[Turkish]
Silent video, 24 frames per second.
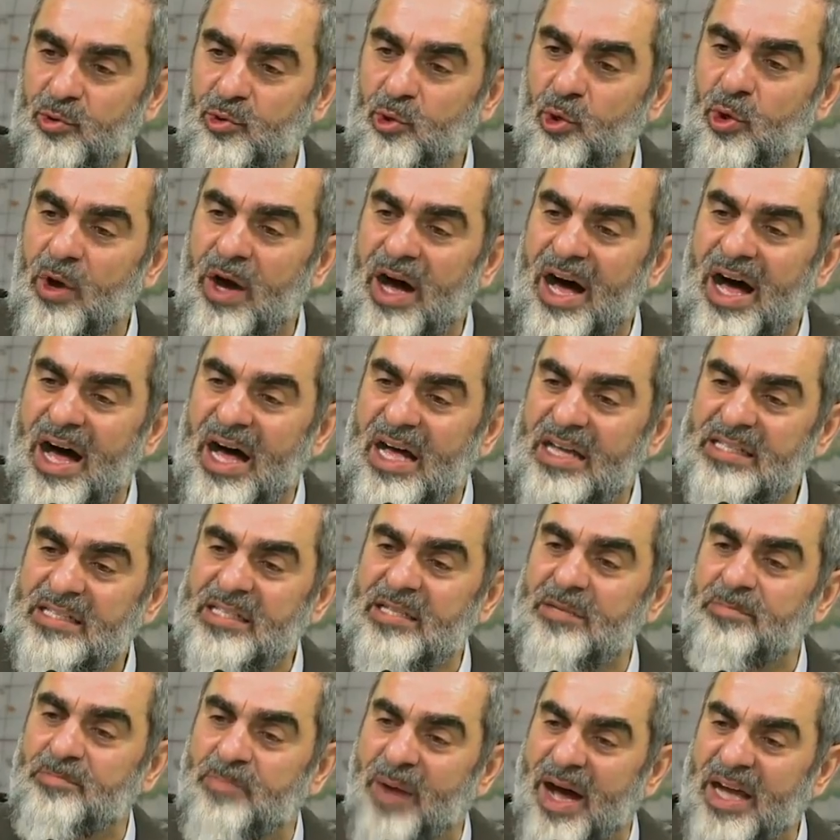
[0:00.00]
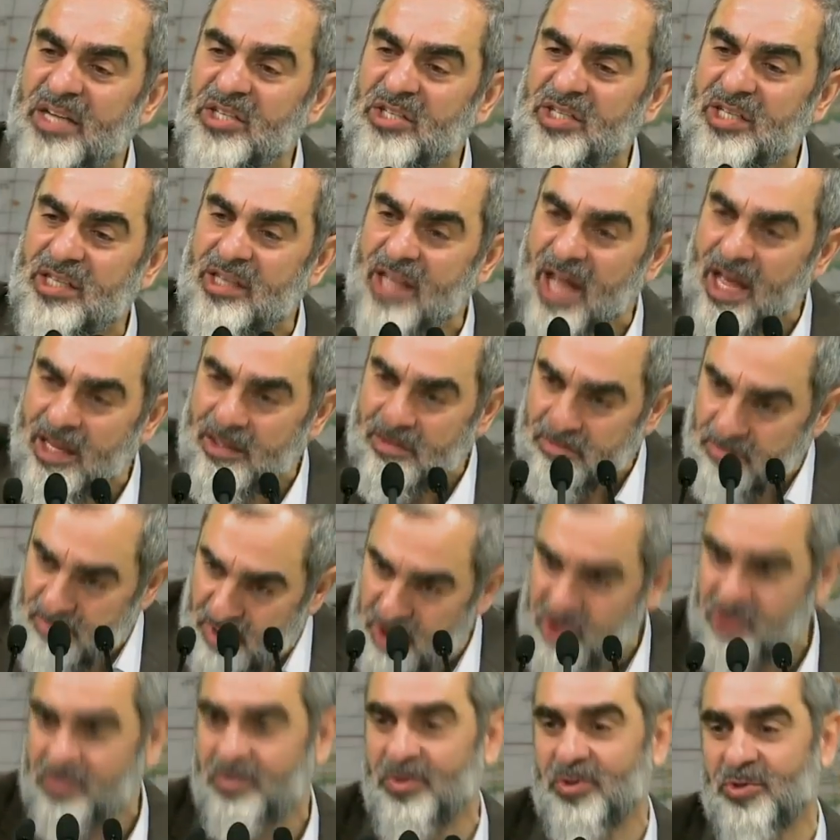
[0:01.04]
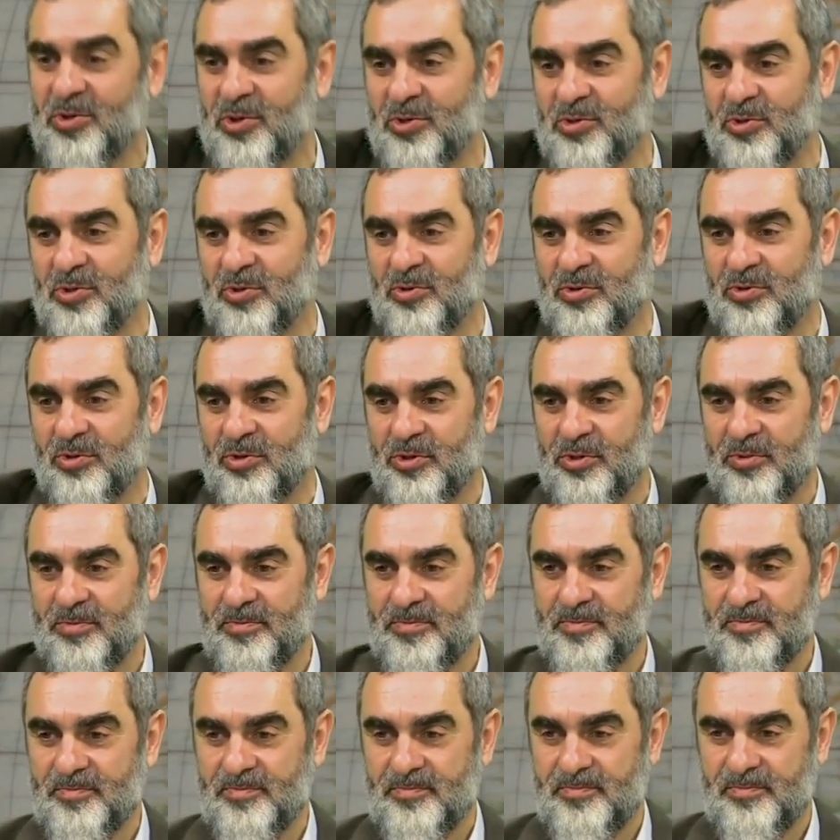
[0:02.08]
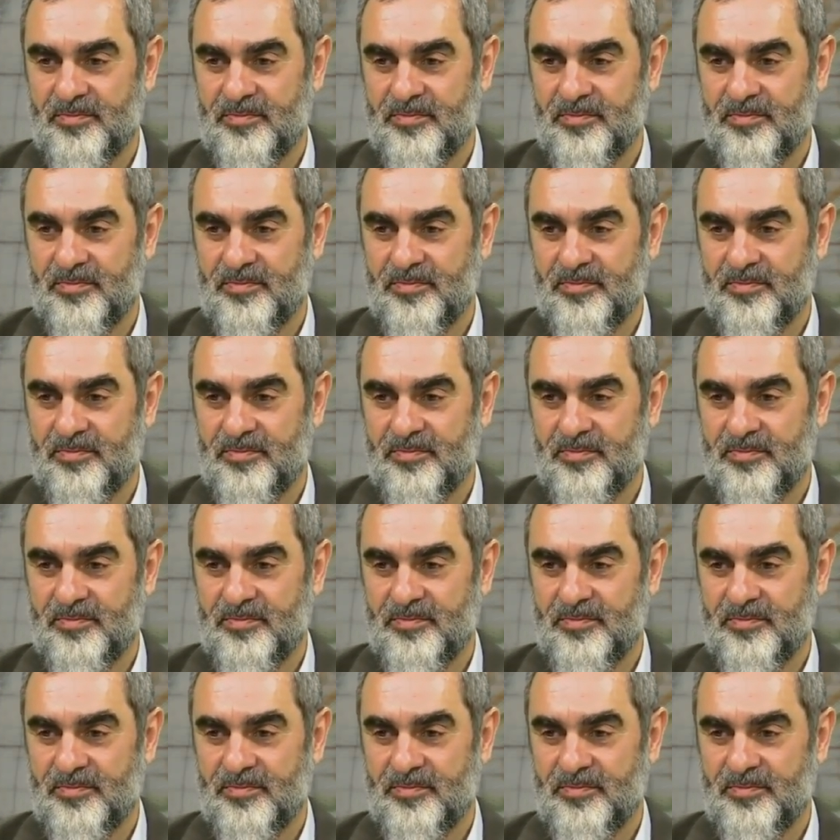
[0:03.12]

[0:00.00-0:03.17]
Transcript: duası başlanmış bir çocuktur.